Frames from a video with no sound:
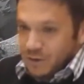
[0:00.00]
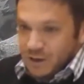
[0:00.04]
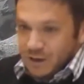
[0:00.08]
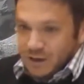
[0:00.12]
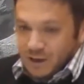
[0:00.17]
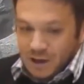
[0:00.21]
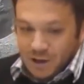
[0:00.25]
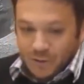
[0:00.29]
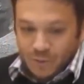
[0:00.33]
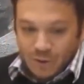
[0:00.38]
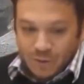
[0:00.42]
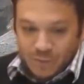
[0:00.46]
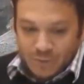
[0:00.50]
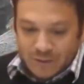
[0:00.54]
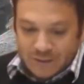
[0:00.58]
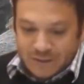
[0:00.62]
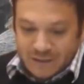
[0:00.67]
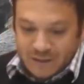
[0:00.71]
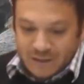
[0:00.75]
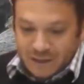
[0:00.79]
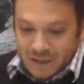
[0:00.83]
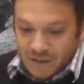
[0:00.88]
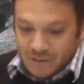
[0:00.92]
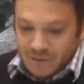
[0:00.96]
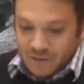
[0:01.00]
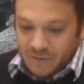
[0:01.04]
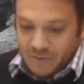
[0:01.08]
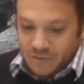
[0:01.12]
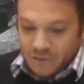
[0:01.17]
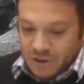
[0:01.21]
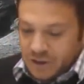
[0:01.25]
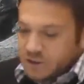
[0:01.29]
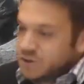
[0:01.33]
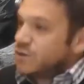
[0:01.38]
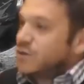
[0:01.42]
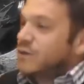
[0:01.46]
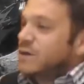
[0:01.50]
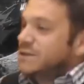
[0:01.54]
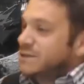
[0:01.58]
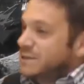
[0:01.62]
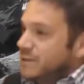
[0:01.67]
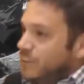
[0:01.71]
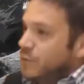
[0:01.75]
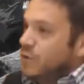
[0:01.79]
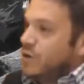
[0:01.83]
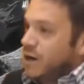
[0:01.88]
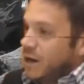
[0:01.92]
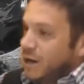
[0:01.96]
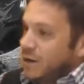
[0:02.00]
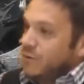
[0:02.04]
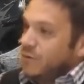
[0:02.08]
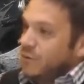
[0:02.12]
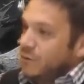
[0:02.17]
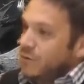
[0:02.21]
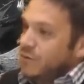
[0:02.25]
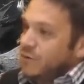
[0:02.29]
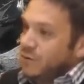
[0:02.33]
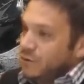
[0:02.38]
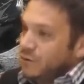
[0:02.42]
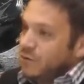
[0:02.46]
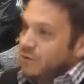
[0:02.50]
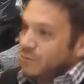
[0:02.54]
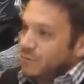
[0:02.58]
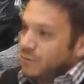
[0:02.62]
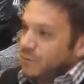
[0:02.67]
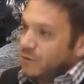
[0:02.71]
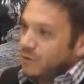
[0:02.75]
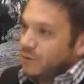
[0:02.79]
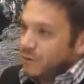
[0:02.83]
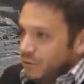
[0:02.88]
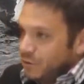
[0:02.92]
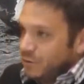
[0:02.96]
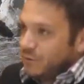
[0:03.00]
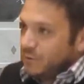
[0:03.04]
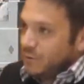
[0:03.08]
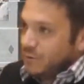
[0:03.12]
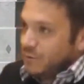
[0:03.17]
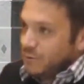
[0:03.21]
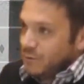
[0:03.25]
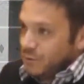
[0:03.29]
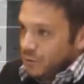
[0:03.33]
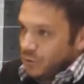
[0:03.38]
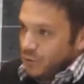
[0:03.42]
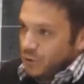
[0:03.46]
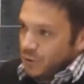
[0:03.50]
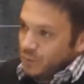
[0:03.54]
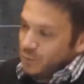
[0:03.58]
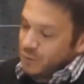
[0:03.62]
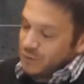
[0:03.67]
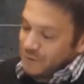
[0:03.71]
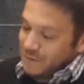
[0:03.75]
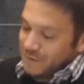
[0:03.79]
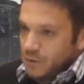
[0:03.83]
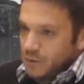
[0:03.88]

liderado por el presidente Gabriel Boric, nos hacemos cargo de lo que lo que nos, nos corresponde.